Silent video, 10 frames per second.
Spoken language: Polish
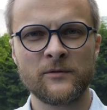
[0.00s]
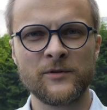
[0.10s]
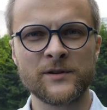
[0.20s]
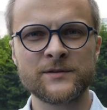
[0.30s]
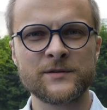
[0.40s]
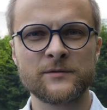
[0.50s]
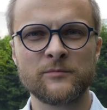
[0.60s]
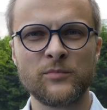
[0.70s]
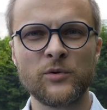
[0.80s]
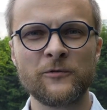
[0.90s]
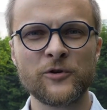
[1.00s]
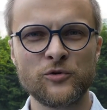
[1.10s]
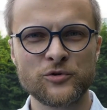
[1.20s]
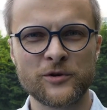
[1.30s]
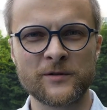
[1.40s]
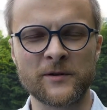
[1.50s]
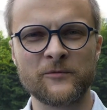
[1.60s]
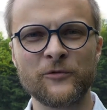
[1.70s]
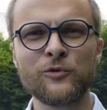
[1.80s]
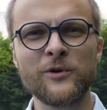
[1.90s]
Więc była wykluczona.
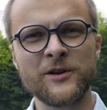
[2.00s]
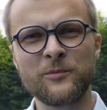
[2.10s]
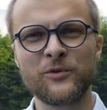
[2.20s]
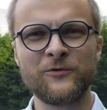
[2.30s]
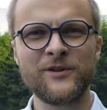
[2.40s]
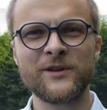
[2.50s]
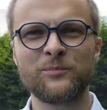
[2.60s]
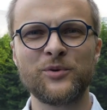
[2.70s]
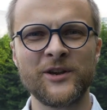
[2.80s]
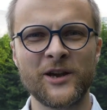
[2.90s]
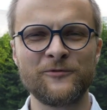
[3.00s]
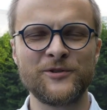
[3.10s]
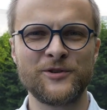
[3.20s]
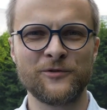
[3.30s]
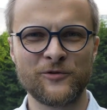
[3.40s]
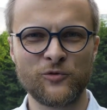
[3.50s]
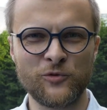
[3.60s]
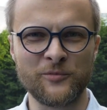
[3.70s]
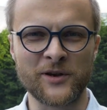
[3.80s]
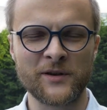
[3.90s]
W ogóle nie powinna pojawić się w
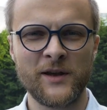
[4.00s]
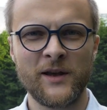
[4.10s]
tłumie,